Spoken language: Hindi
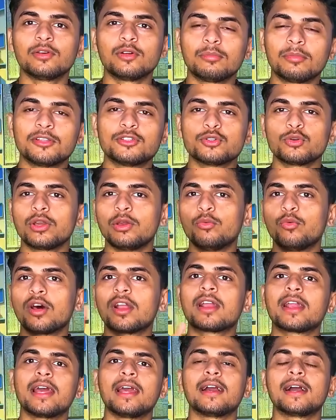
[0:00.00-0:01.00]
बच्चों की वन
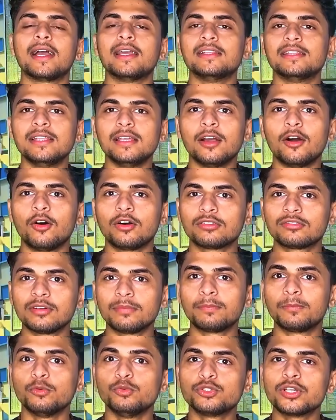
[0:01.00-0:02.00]
रैंक आई थी और
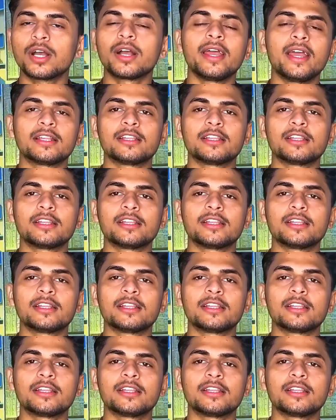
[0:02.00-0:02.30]
जब पूछा गया